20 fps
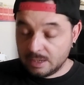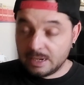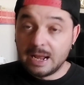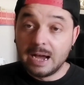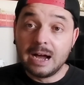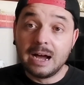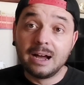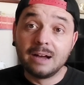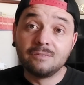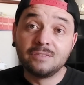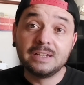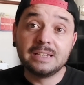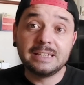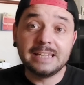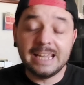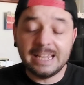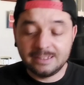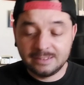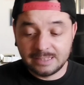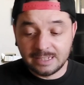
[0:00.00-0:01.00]
la
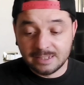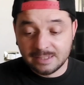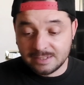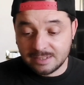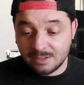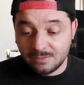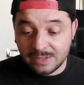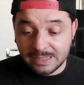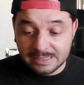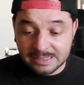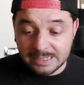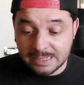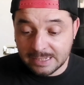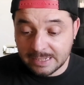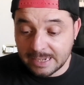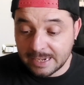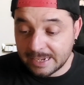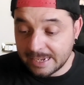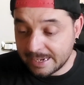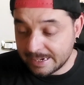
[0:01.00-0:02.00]
vignetta di Silvia
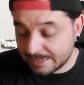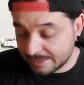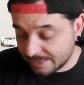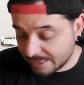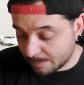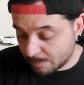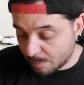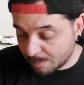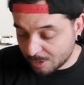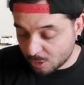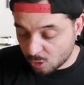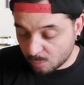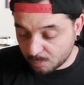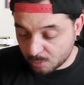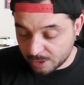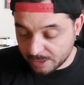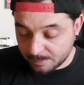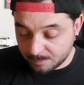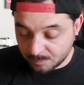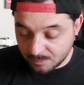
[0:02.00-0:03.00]
Ziche che era Tira
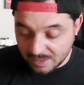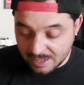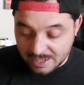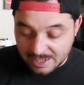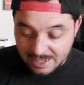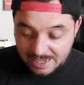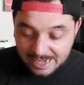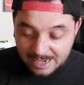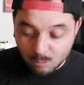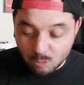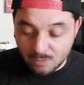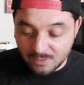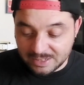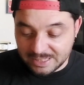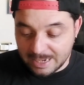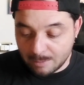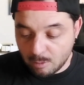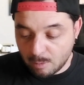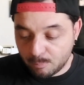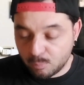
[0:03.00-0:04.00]
Paperopoli e qui
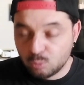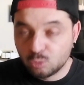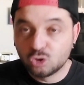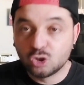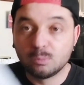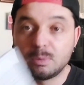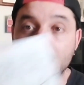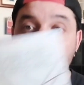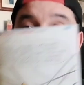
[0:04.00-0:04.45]
vediamo appunto